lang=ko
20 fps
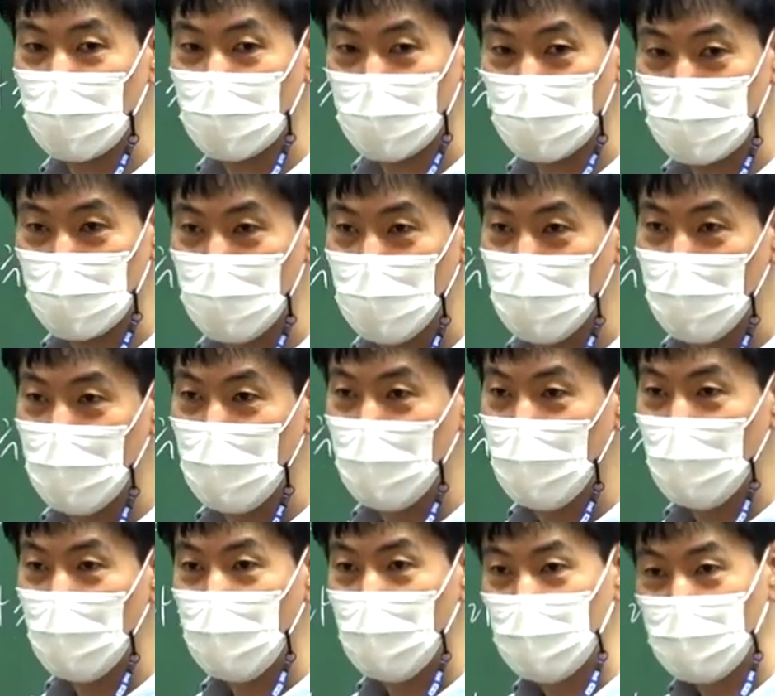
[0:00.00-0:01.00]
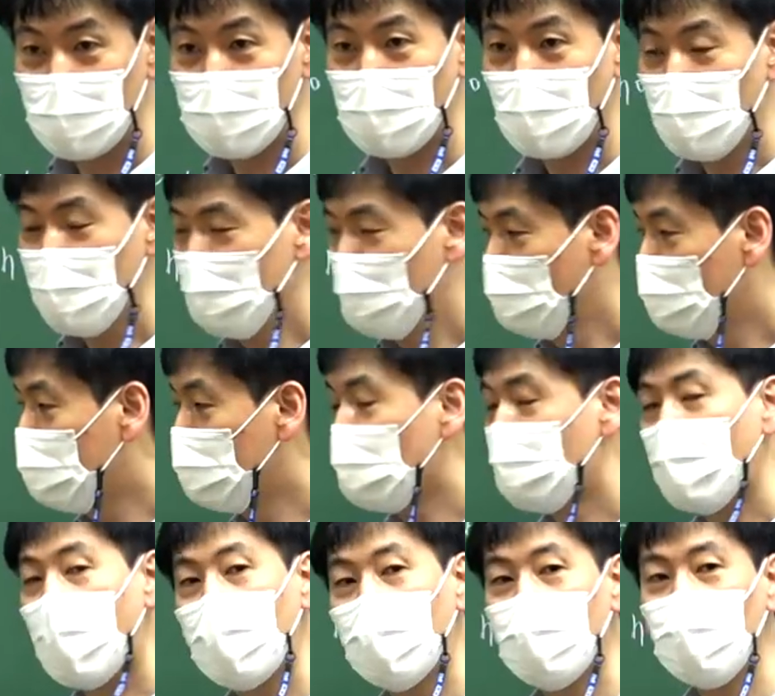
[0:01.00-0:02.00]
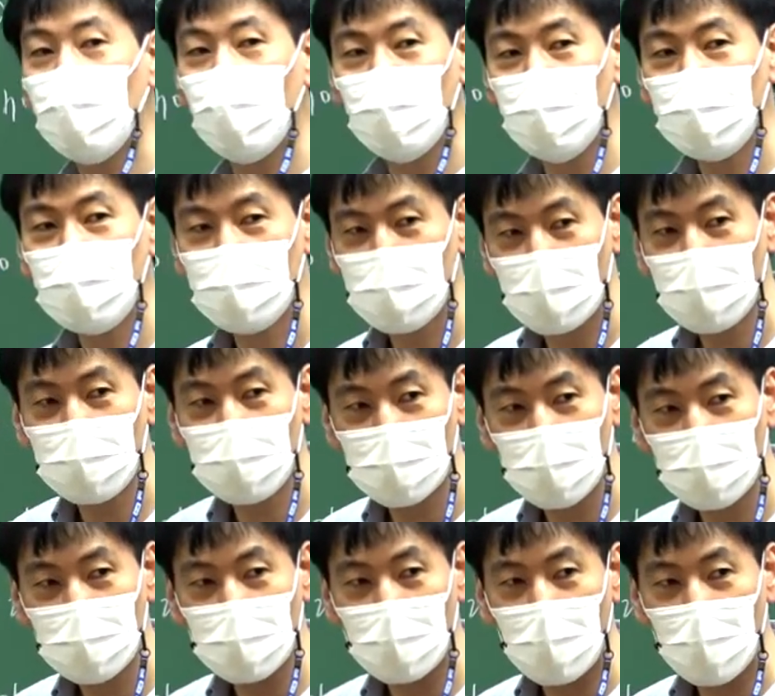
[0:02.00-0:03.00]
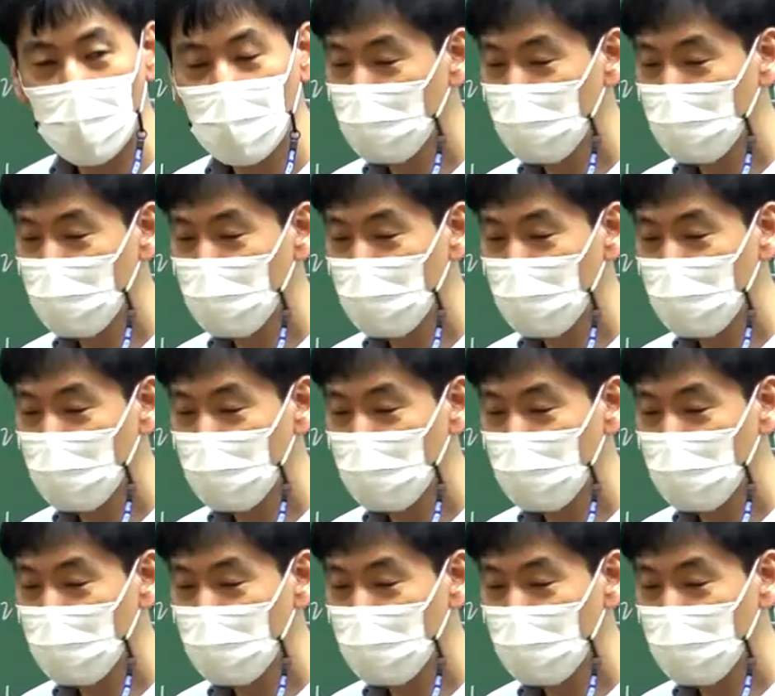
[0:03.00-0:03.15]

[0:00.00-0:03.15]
되는 거죠. 됐죠? 이제 망하는 공부는 이제 이렇게 되는 거야.